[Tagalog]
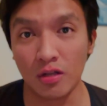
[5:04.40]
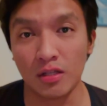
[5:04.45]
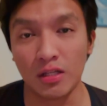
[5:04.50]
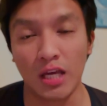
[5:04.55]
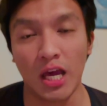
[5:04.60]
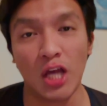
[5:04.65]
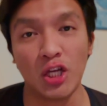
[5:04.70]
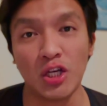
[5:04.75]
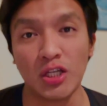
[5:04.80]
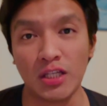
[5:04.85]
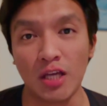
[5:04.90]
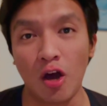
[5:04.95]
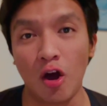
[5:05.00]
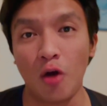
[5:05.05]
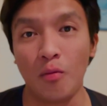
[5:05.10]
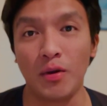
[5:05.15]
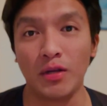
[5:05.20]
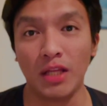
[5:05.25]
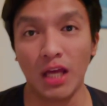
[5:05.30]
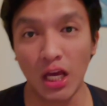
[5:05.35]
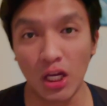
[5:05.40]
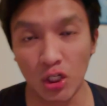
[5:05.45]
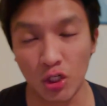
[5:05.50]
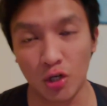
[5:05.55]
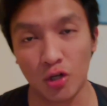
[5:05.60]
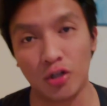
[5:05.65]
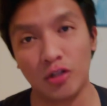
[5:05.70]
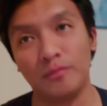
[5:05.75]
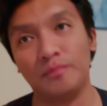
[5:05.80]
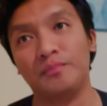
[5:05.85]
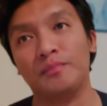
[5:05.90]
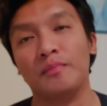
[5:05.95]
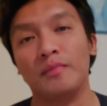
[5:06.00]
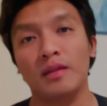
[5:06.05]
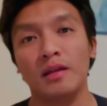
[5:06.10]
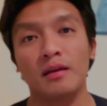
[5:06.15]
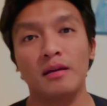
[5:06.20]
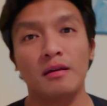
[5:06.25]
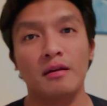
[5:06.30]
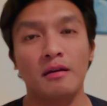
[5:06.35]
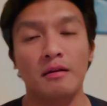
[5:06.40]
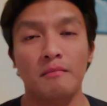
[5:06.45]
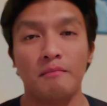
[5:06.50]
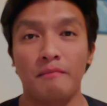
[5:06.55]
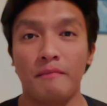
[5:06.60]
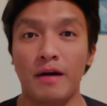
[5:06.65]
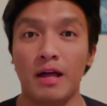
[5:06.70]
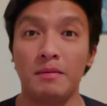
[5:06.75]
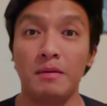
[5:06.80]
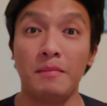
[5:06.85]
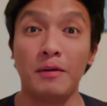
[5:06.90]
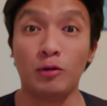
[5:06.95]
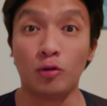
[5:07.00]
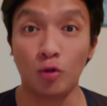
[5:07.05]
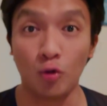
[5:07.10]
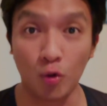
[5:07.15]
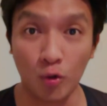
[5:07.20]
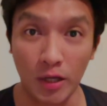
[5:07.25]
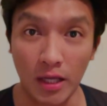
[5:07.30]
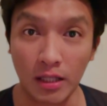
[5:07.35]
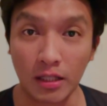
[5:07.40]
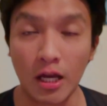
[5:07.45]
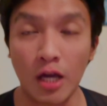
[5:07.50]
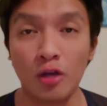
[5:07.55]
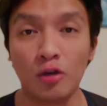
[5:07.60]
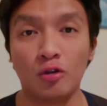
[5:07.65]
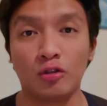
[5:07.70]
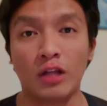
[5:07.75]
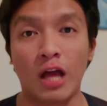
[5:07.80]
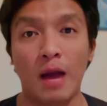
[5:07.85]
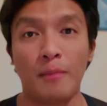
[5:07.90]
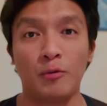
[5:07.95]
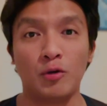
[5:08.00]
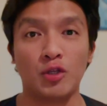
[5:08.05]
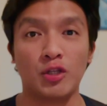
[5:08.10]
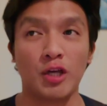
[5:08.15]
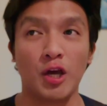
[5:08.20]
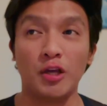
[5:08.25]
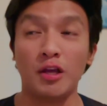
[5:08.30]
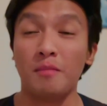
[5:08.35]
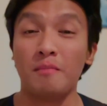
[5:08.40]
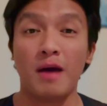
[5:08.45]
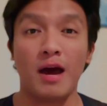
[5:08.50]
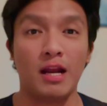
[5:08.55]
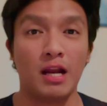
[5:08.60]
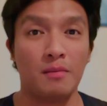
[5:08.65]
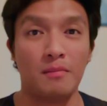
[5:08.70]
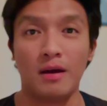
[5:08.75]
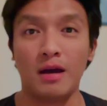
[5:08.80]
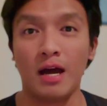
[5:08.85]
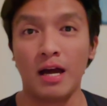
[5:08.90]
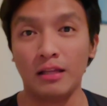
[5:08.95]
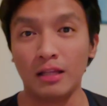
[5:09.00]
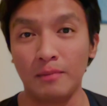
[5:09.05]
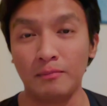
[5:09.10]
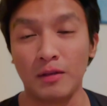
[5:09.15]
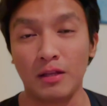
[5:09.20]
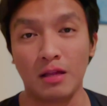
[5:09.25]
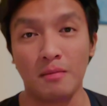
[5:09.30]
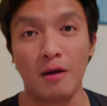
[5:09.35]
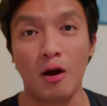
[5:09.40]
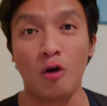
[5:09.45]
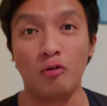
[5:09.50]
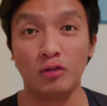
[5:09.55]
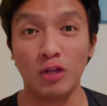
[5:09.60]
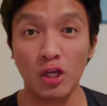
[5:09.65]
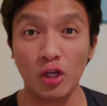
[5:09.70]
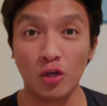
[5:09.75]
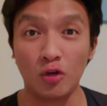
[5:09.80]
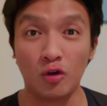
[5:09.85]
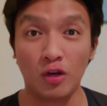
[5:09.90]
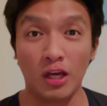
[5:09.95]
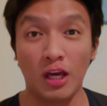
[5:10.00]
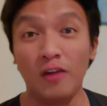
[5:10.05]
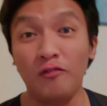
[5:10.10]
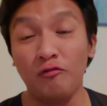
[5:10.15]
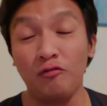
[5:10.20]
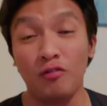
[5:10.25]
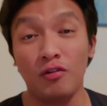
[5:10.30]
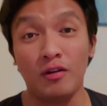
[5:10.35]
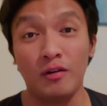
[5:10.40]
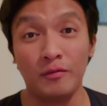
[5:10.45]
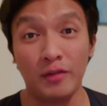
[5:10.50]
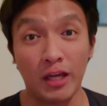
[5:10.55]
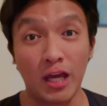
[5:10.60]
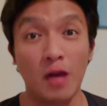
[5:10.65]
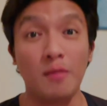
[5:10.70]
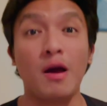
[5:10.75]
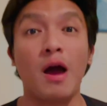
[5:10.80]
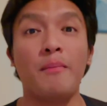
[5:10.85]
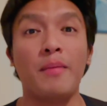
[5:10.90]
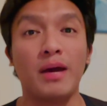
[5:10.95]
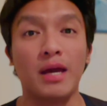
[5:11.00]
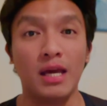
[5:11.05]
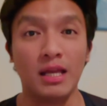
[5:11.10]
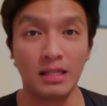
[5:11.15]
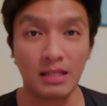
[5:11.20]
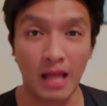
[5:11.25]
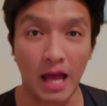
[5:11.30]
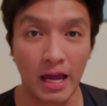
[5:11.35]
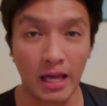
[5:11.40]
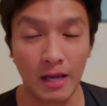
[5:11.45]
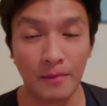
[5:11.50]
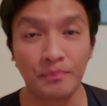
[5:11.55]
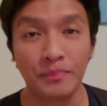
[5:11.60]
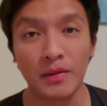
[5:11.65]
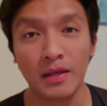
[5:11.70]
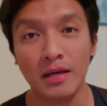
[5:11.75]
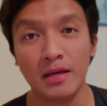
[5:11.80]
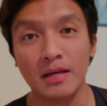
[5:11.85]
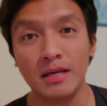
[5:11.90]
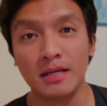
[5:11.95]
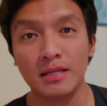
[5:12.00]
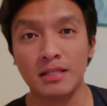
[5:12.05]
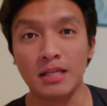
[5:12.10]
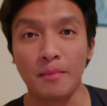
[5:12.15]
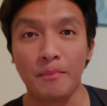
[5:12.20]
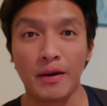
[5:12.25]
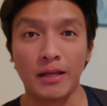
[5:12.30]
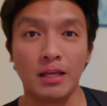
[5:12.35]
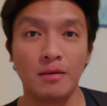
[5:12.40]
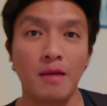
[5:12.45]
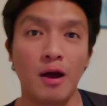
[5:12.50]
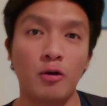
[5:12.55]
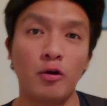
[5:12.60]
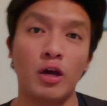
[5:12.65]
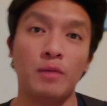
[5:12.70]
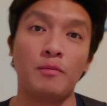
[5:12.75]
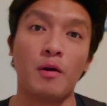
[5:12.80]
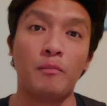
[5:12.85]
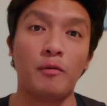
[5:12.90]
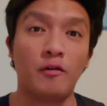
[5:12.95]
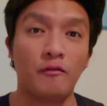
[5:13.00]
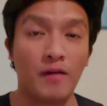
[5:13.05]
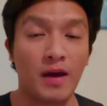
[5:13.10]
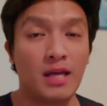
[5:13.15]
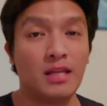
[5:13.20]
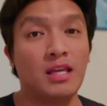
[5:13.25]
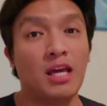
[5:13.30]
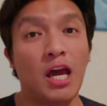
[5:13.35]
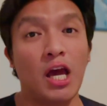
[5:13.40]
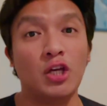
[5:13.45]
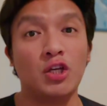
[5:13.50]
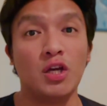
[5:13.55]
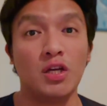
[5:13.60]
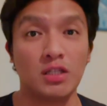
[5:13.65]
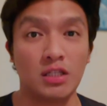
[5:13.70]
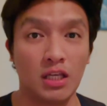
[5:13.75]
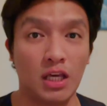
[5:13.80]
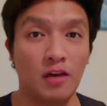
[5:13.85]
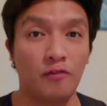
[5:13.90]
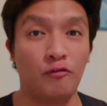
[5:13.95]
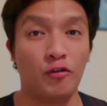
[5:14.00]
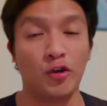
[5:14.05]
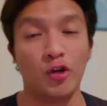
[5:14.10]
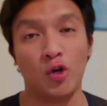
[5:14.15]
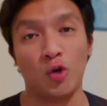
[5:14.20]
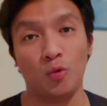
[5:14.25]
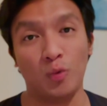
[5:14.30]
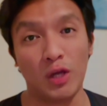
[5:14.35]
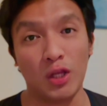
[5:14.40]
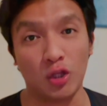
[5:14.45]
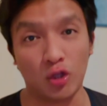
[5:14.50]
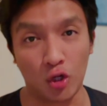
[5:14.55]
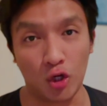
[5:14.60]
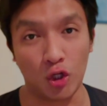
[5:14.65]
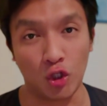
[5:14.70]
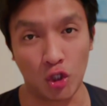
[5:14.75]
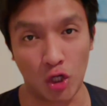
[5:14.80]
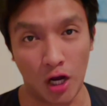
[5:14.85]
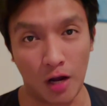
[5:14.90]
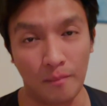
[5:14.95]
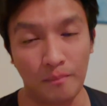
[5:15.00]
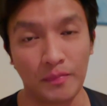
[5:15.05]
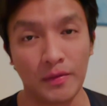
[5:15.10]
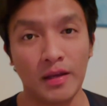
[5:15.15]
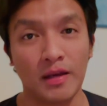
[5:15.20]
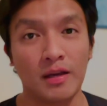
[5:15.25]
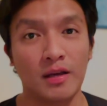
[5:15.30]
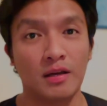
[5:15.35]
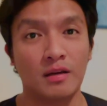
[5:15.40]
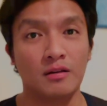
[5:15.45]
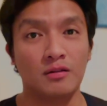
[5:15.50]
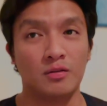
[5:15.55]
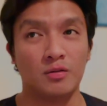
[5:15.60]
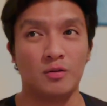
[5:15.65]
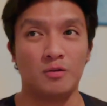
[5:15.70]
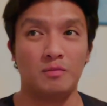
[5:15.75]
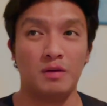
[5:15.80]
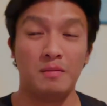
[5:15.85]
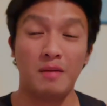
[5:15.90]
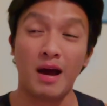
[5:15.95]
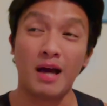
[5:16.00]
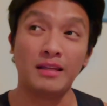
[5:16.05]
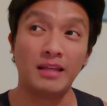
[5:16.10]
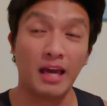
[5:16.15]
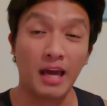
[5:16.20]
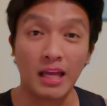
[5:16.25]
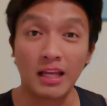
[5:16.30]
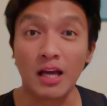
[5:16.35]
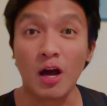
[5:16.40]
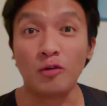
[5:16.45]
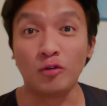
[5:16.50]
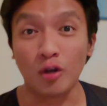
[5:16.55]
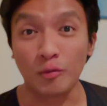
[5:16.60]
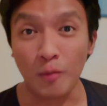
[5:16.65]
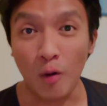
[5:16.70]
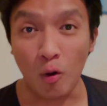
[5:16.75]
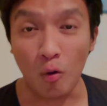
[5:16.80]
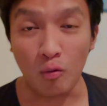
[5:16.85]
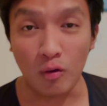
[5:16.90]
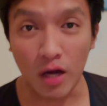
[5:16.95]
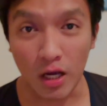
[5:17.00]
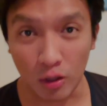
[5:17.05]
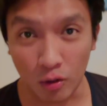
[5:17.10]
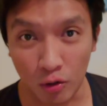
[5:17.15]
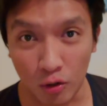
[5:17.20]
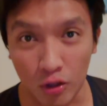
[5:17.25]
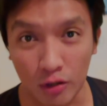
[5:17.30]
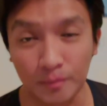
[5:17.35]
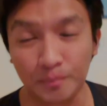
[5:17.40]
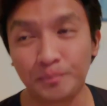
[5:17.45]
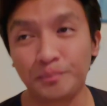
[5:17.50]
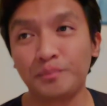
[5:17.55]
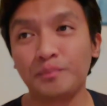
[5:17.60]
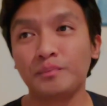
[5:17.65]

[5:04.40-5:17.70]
sa agency accommodation, para matuluyan kayo tapos kayo na bahala maghanap ng trabaho ninyo if hindi kayo makapaghintay sa panibagong ipoprovide ni agency for your winter job. So, may mga na-encounter po akong ganun.